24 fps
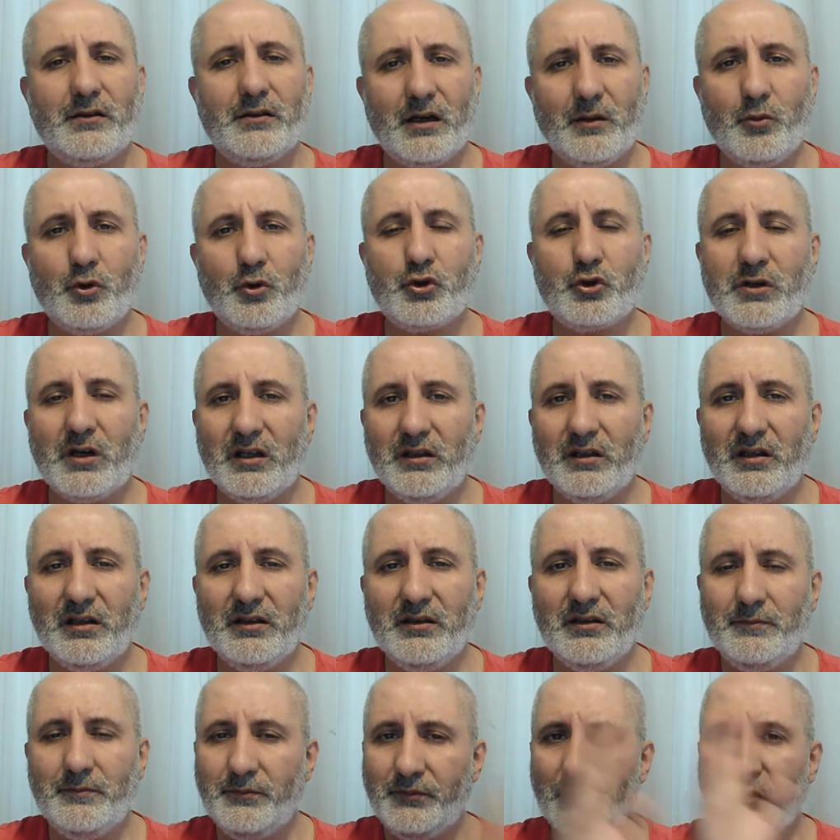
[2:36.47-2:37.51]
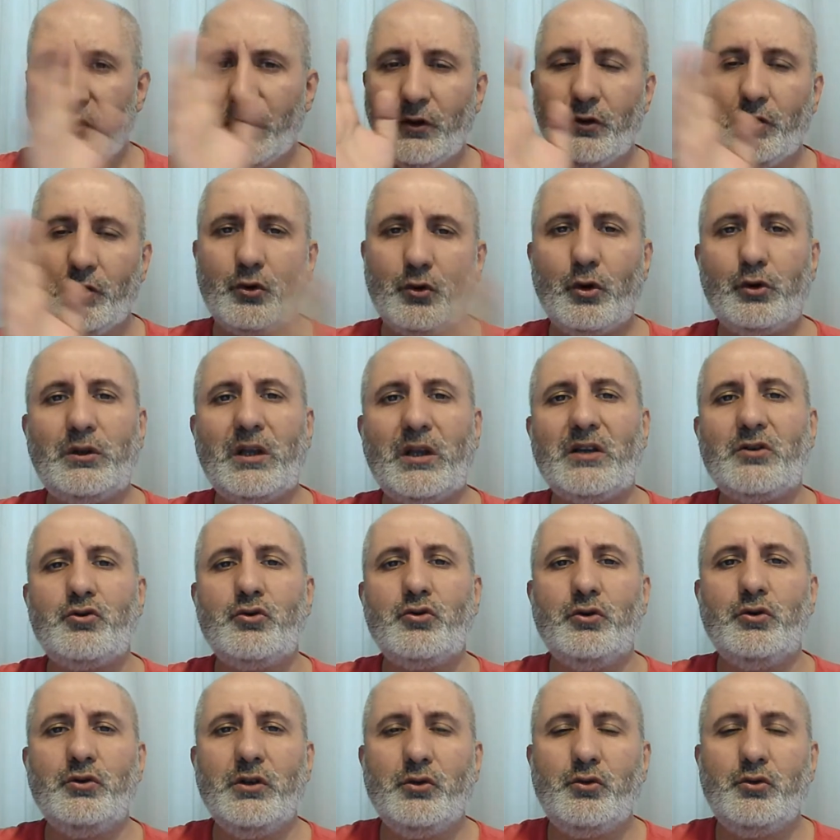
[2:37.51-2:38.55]
Ramos'u alalım,
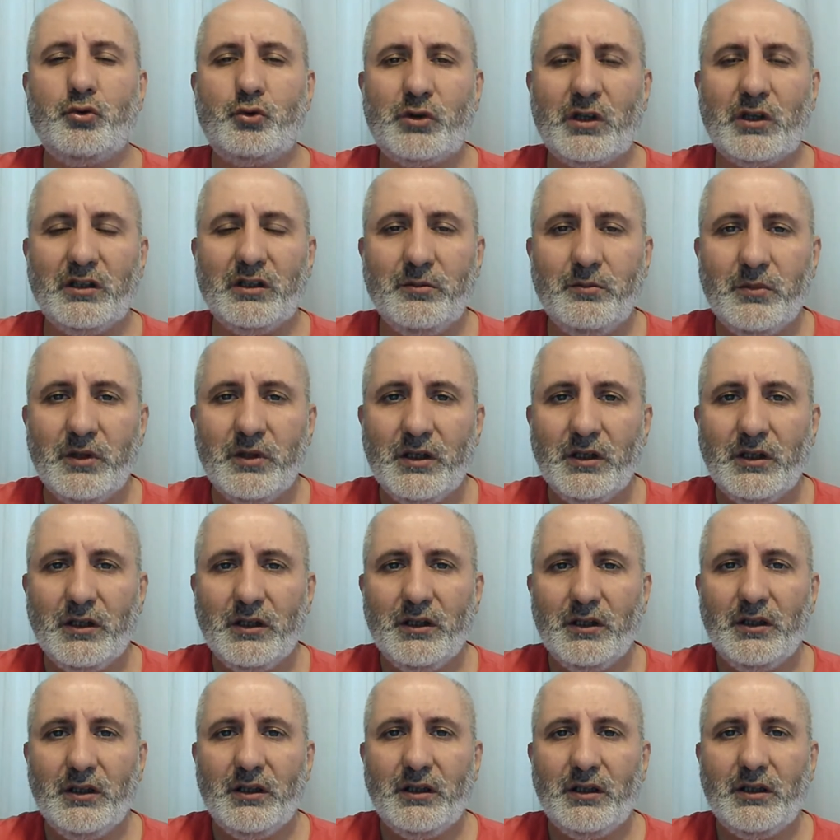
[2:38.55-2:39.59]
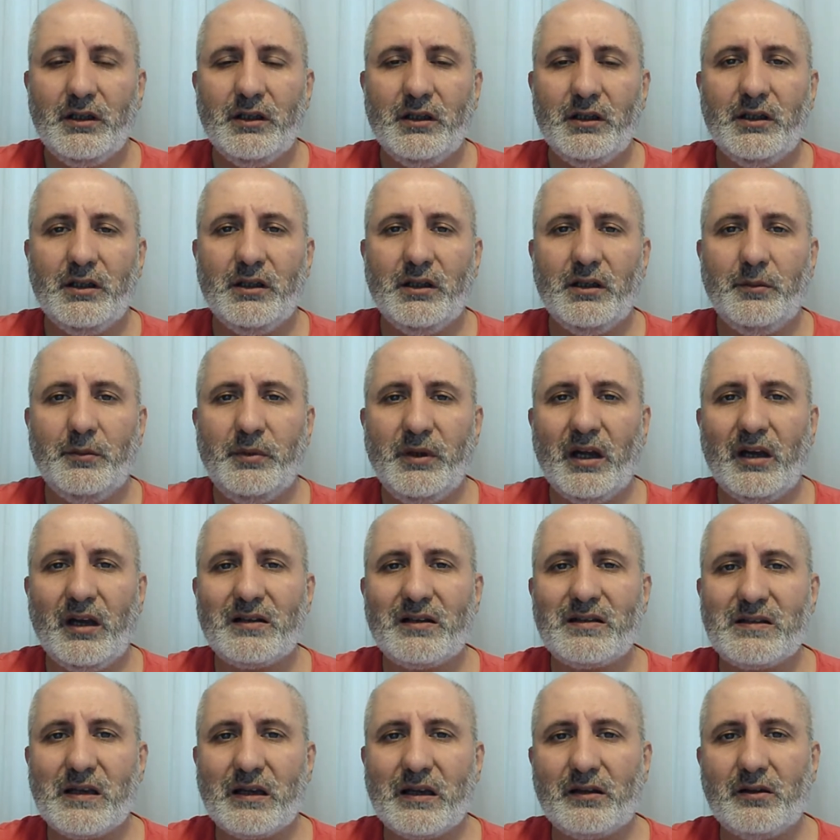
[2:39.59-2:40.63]
rotasyonda tutalım. E, bir
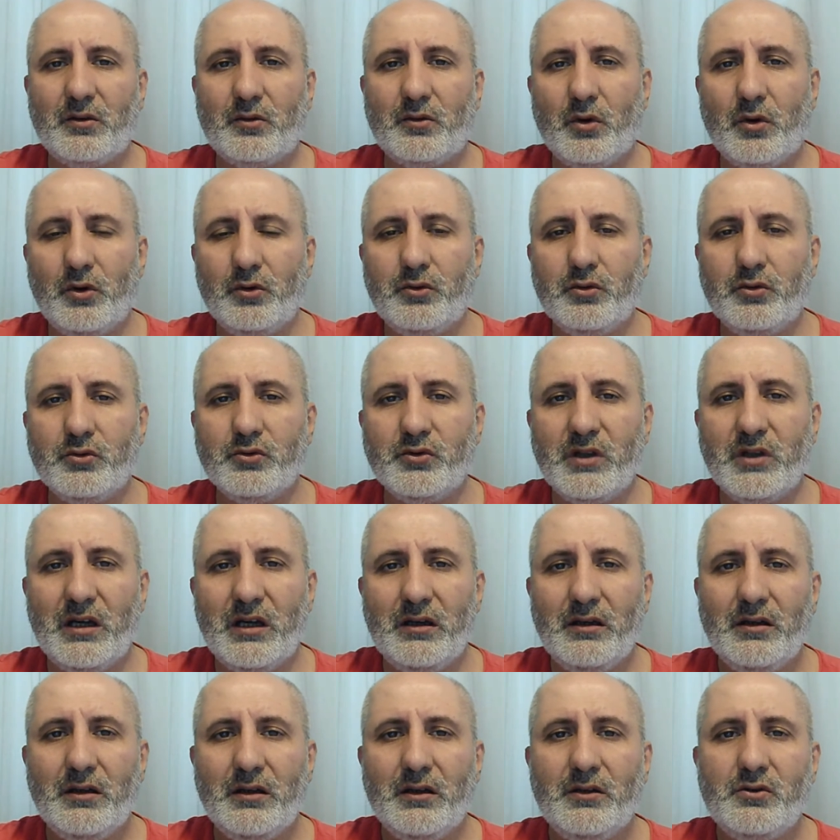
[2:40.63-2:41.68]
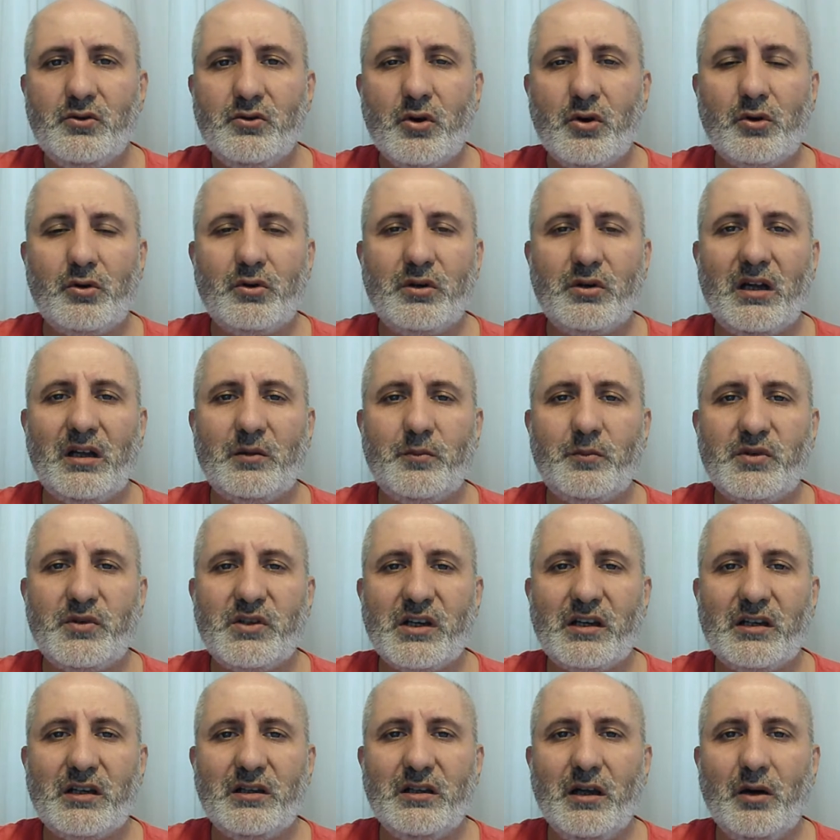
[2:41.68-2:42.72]
aksaklık olduğunda çok rahat bir
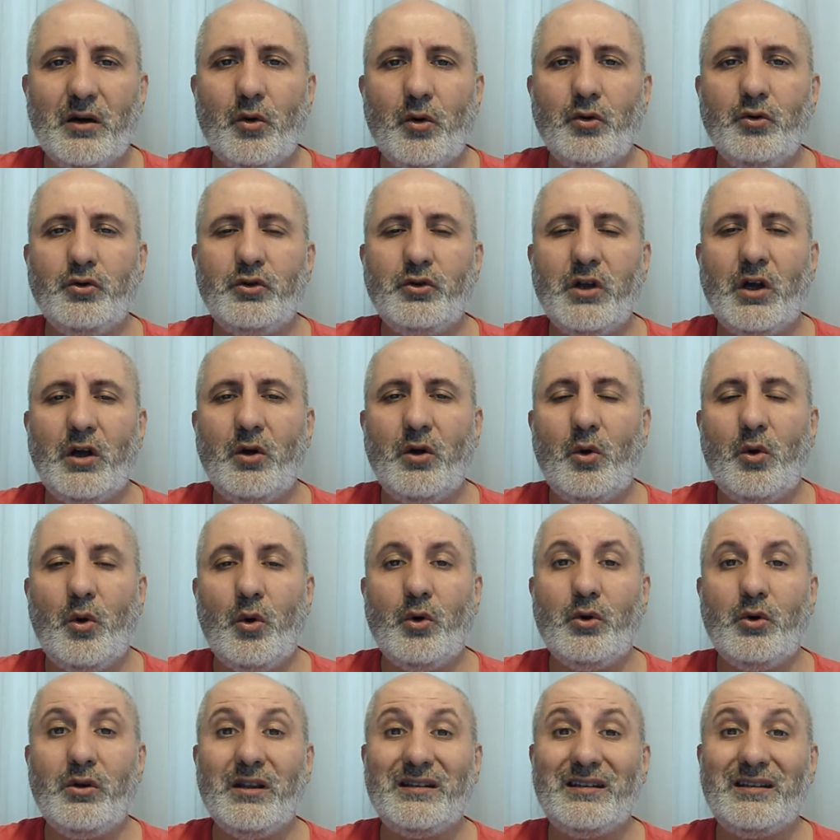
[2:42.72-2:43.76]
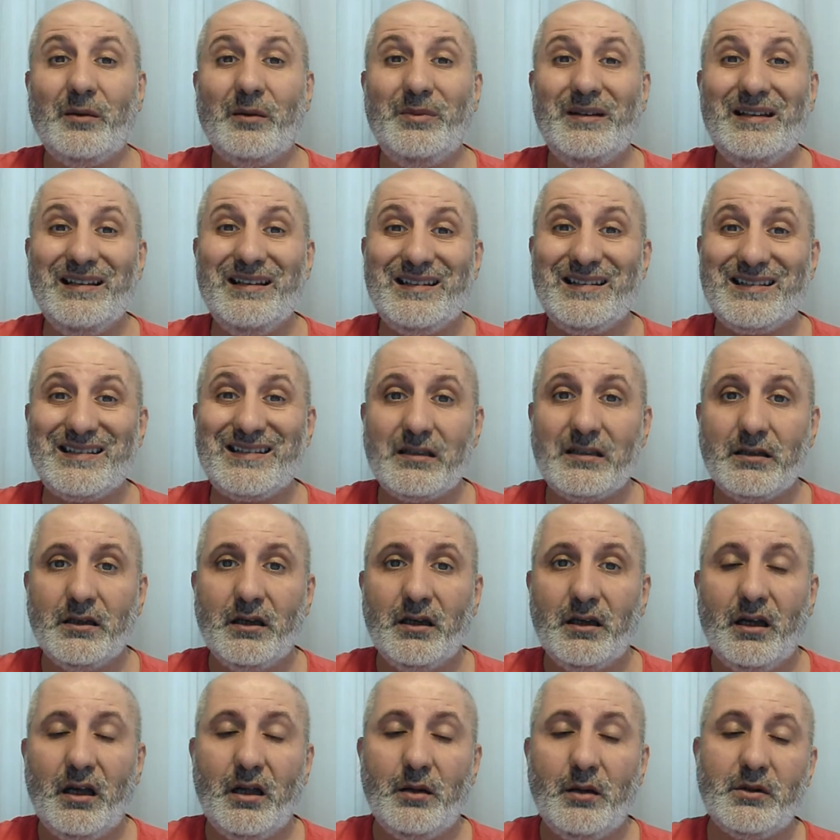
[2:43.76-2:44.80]
şekilde onu da oynatabiliriz.
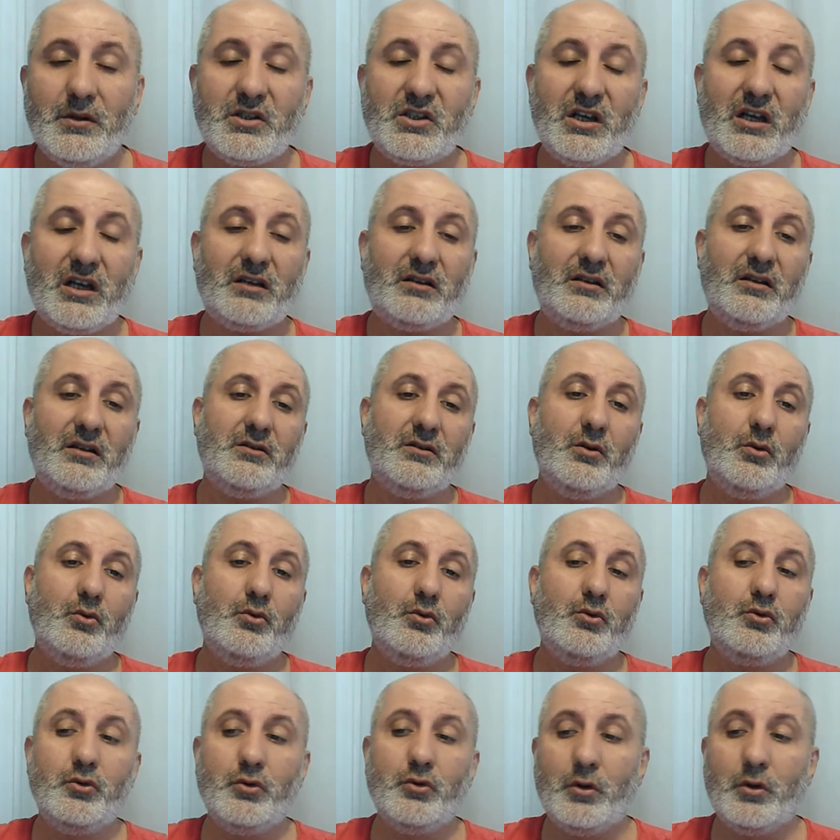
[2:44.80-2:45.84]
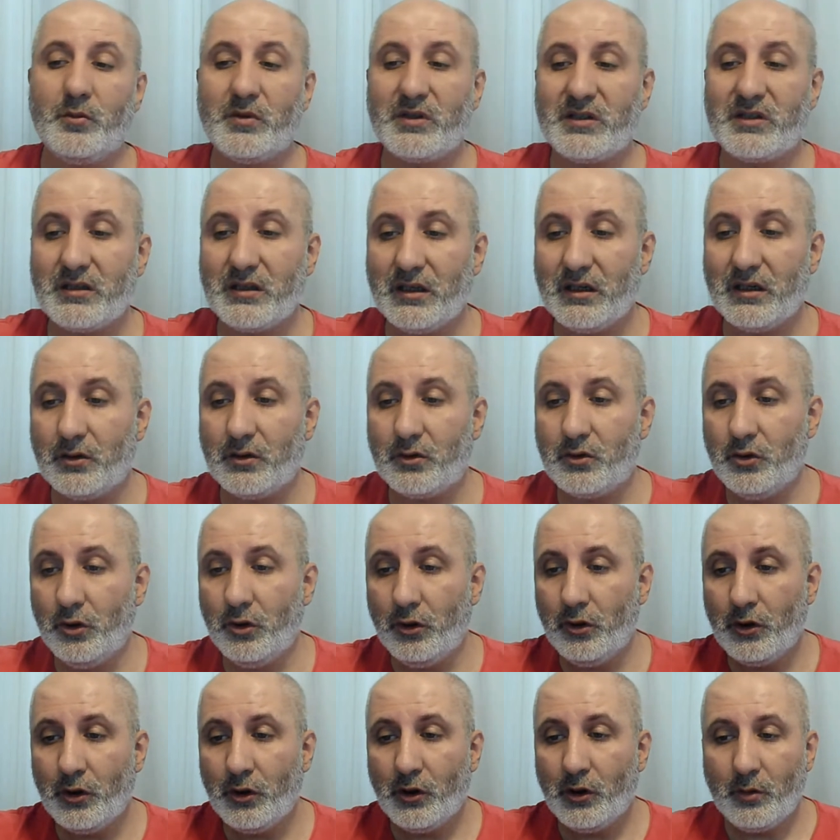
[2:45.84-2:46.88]
Ama şartlarında uygun olması
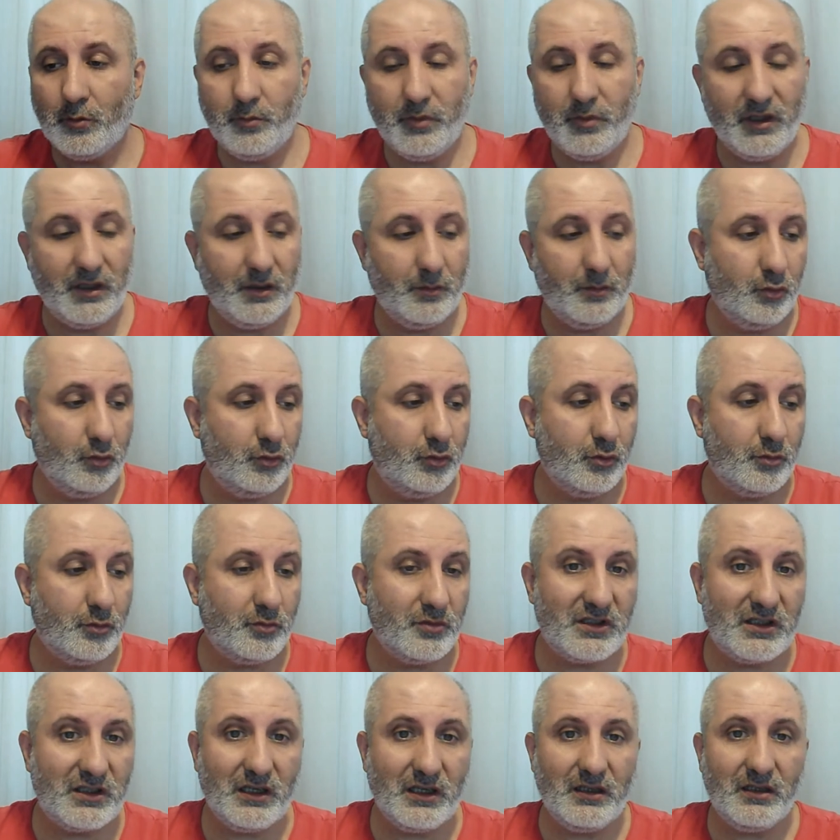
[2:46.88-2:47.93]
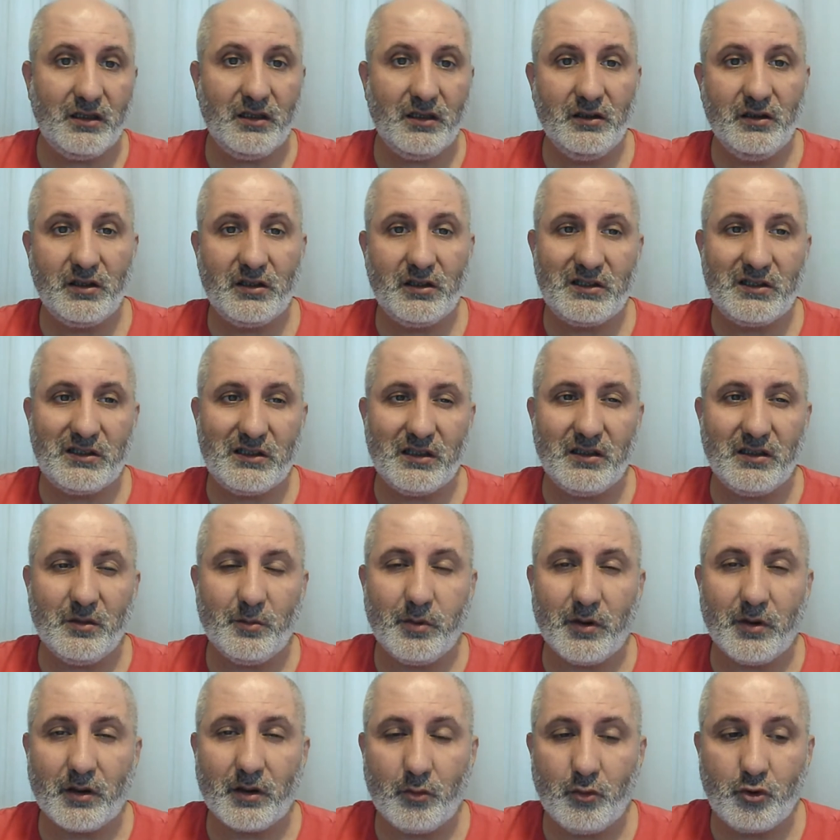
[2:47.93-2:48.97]
gerekiyor. Benim duyduğum ise yıllık istediği
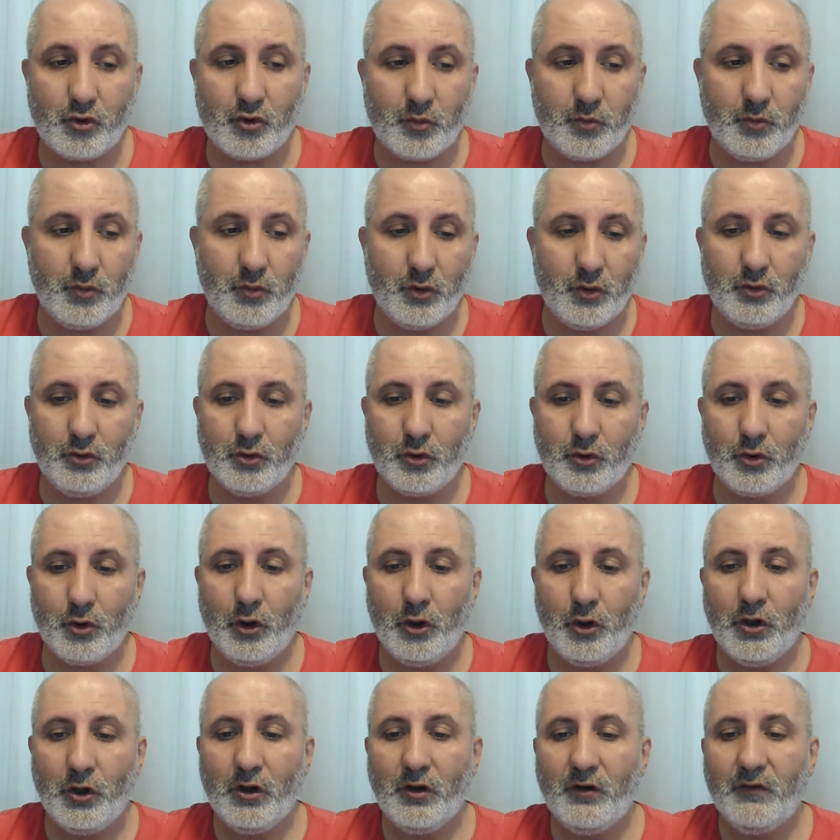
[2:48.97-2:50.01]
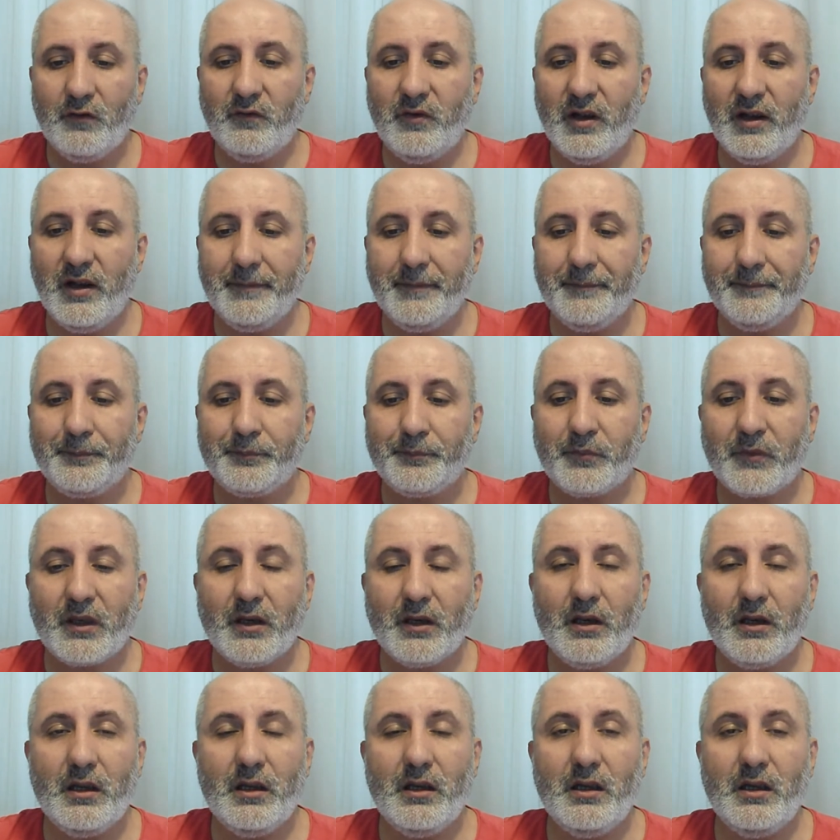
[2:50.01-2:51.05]
para 3 milyon euro ve
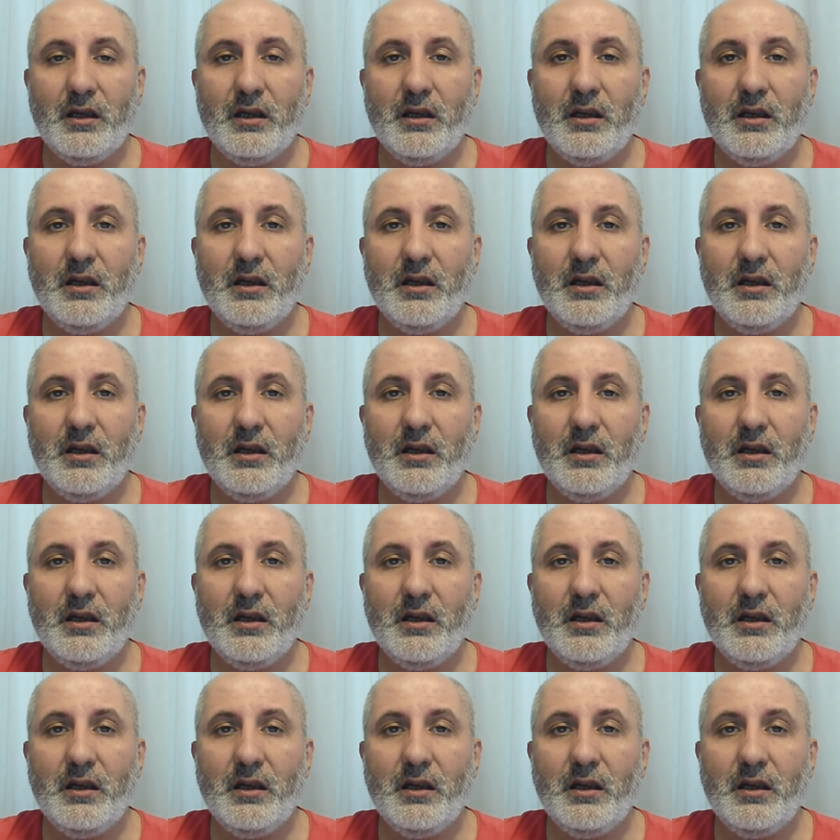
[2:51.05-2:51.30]
e,